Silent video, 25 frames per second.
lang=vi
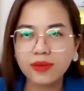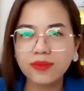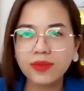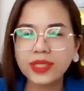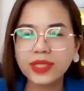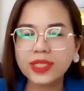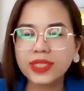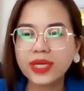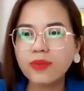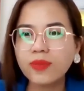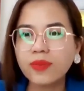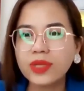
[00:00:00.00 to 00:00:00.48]

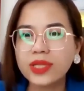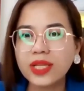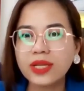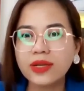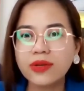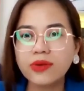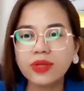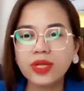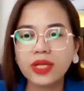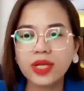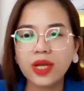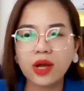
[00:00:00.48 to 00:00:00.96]
bên trong mà
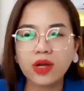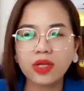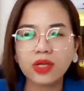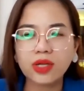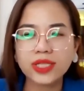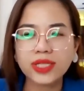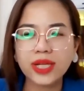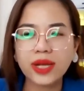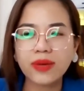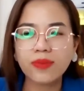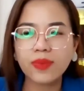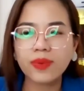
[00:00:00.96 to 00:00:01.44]
thiếu thì hỏi
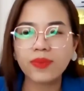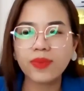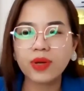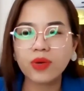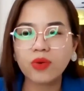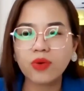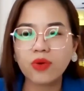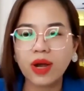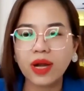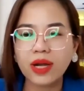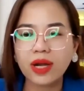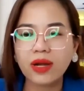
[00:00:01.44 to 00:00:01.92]
sao mà
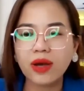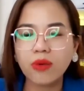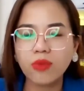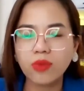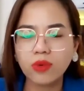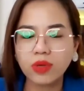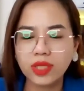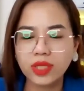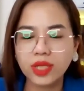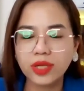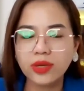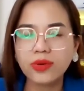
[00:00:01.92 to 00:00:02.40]
bên ngoài nó
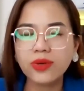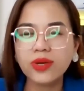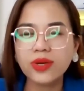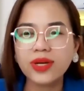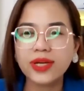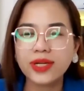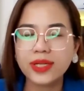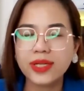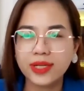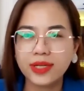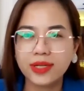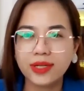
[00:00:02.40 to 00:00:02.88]
không có thiếu
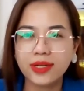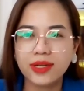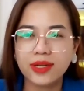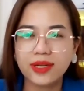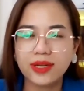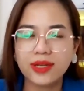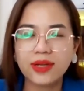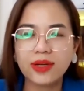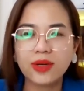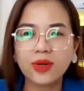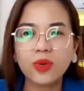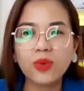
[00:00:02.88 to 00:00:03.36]
được
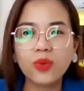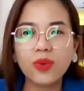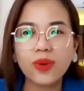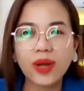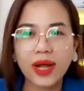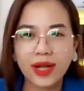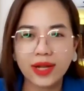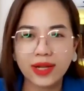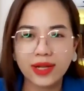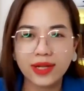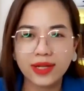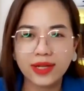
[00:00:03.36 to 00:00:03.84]
à, đúng không
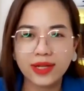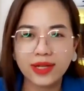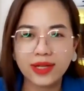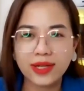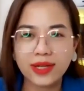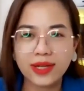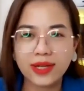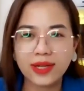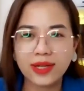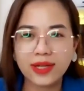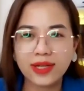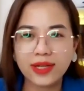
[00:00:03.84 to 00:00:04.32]
ạ
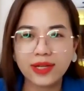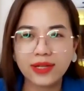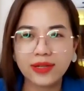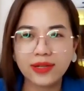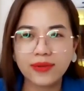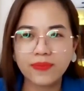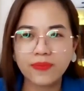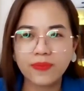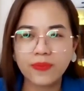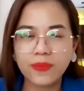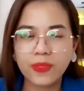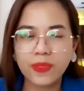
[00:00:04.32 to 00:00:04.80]

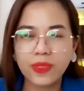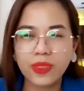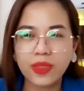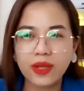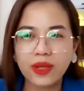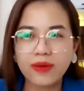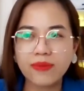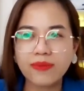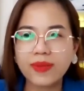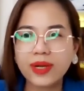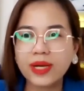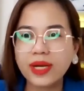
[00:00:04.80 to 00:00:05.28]
ấy
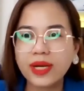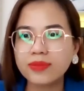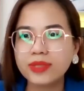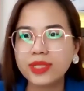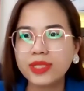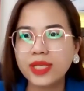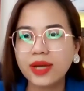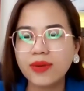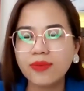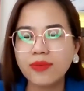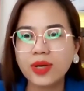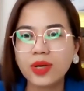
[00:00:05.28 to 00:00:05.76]
à, mà làm
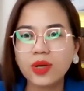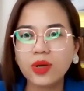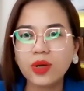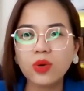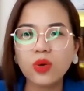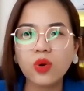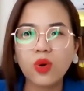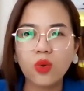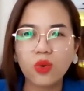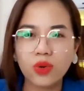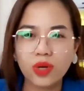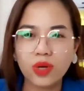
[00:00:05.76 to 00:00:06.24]
sao mà nó
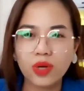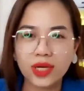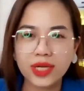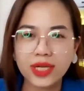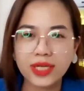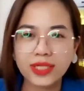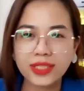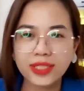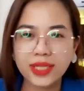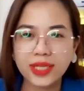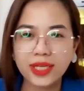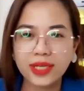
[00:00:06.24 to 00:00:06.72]
đủ được
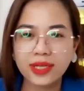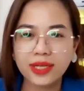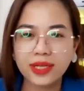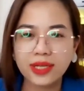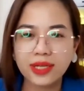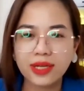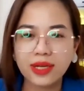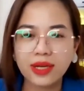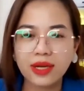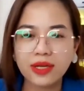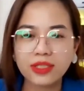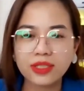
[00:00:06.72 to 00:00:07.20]
các anh chị
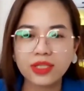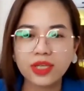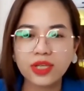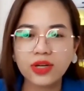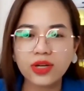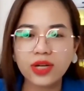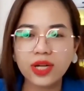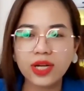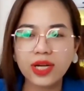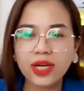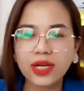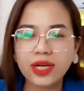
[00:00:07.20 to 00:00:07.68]
à, cho
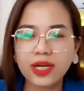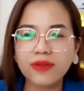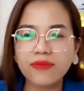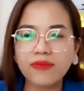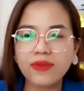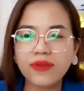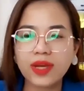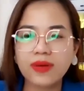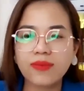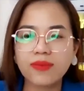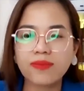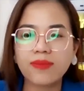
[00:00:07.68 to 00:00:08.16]
nên là cái
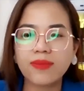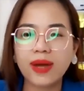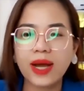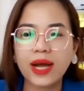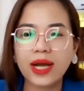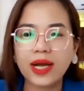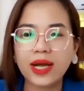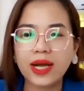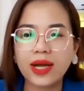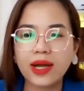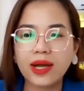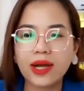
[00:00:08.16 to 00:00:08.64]
việc
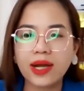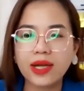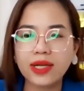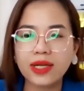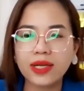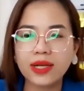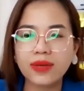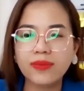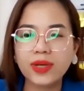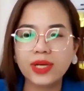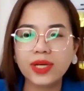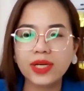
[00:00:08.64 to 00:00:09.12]
mà cái, ờ,
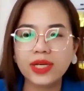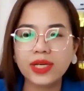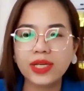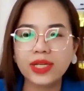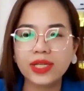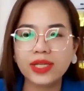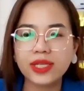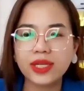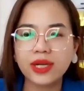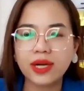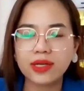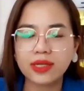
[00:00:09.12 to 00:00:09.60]
cái bước ghi
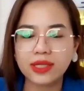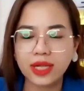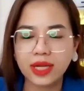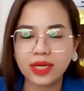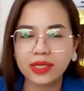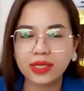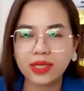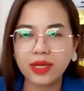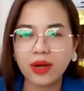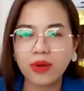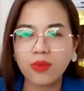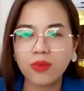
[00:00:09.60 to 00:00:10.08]
nhận
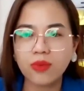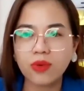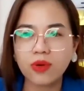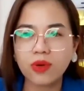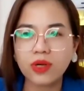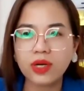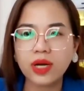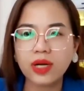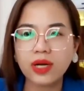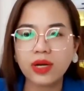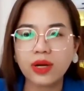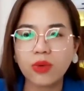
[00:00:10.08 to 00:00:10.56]
thành công nó
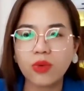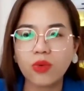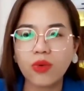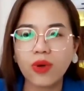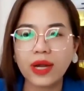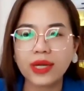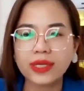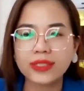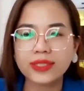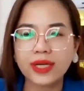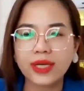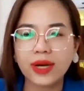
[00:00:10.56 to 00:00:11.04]
rất là
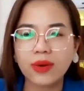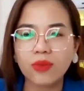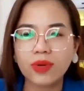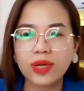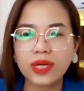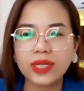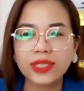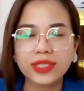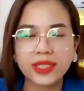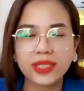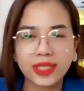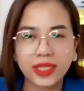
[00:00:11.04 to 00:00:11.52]
quan trọng
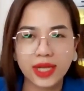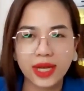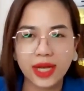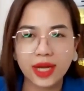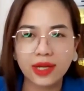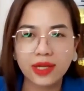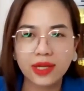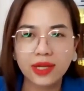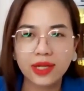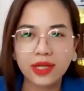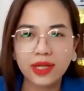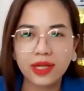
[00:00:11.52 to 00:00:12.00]
các anh chị nhé
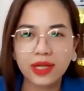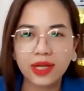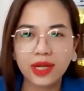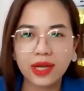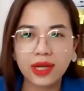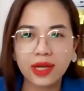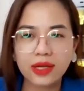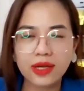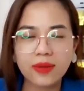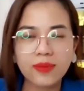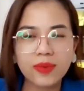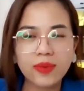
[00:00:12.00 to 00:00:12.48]

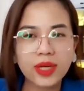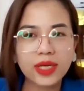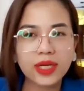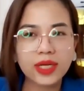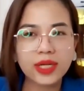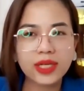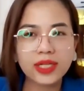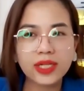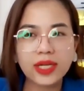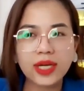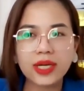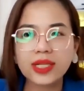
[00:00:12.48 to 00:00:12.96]
à, cái bước
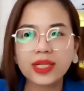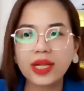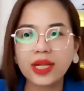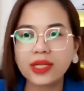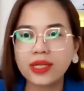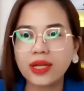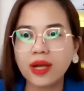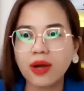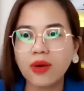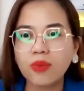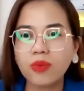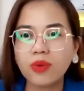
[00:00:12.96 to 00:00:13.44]
ghi nhận
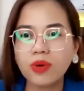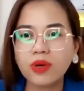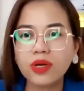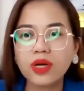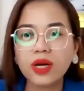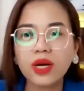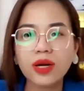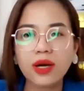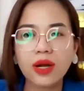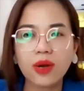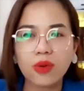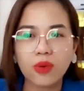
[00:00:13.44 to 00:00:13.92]
thành công nó
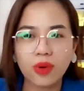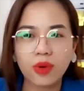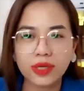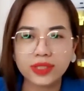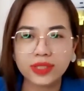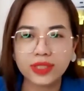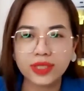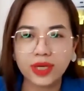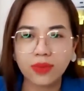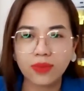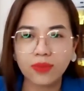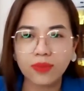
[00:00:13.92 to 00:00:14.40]
rất là quan
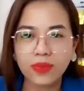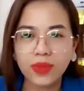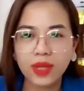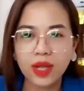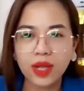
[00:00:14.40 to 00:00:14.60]
trọng